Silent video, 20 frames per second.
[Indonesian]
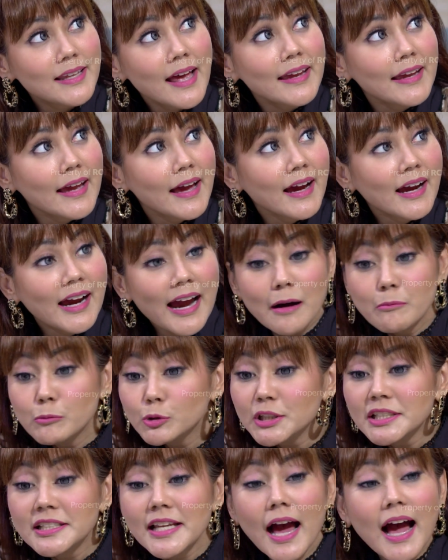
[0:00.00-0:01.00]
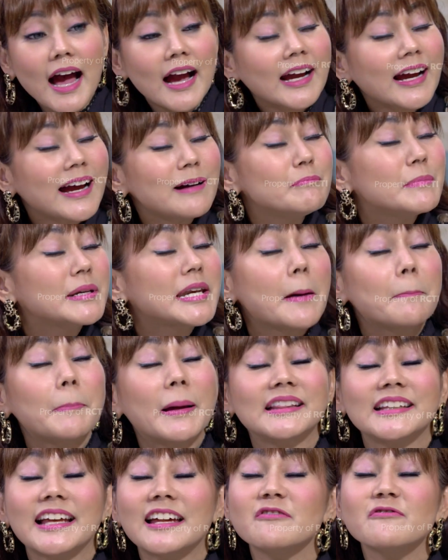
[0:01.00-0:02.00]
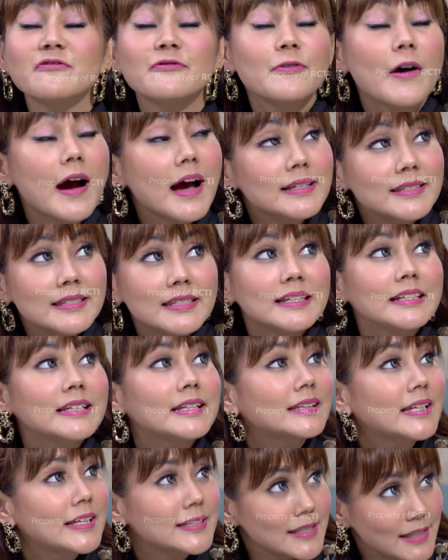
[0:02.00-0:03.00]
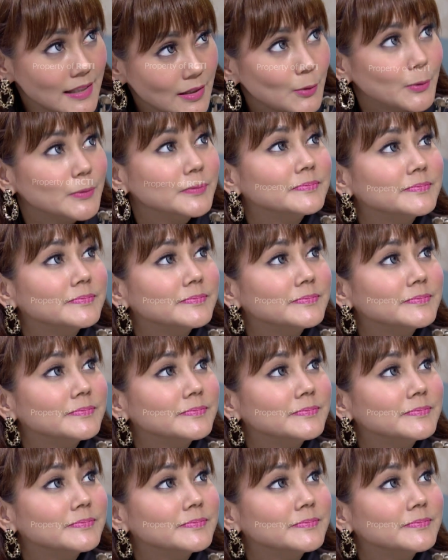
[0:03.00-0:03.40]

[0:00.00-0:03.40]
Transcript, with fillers: saya, kamu tidak akan mendapatkan fasilitas itu.